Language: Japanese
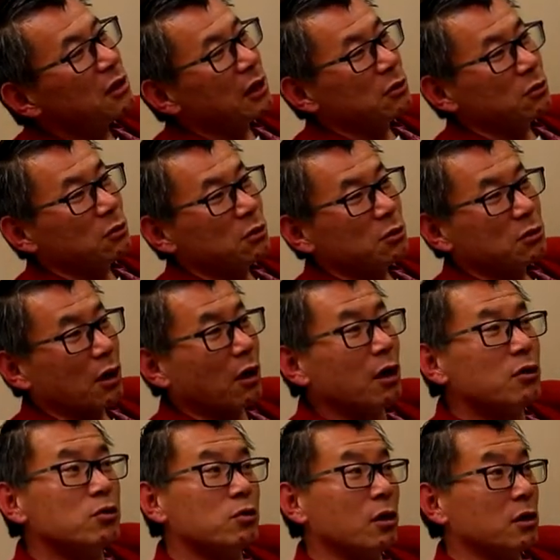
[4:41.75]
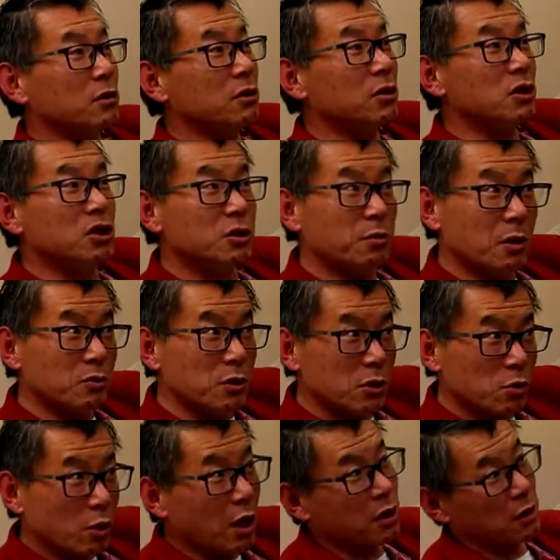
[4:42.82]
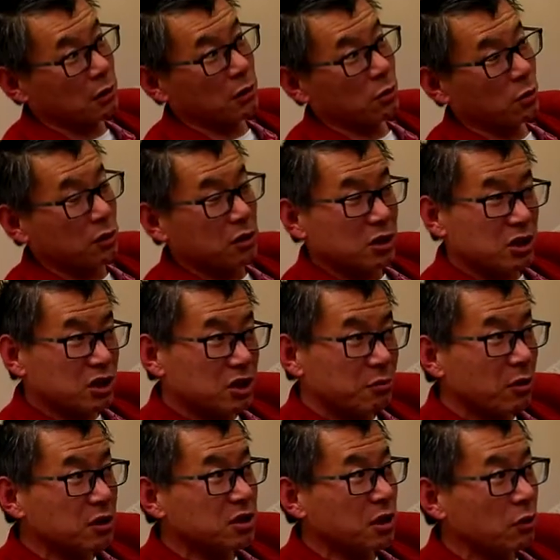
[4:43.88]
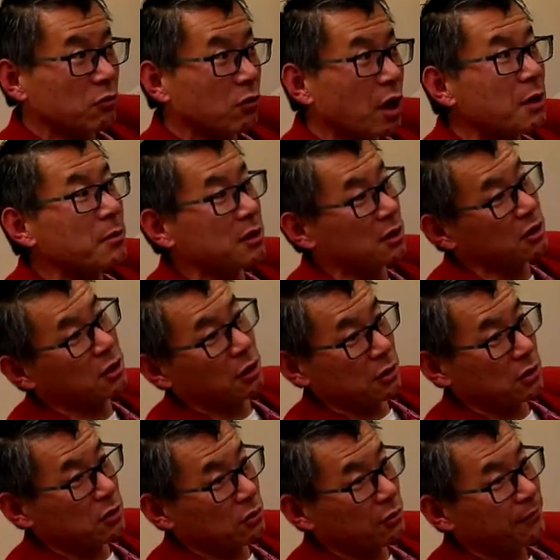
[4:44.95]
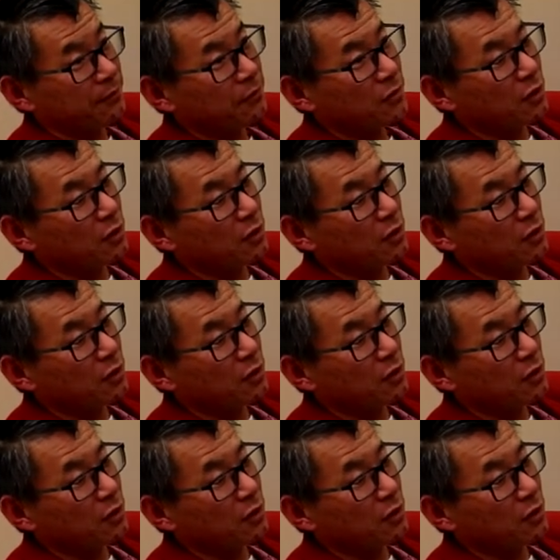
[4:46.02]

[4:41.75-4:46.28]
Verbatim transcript: あの高井君が一番上の階だったのが一番下の階まで来たんですよ。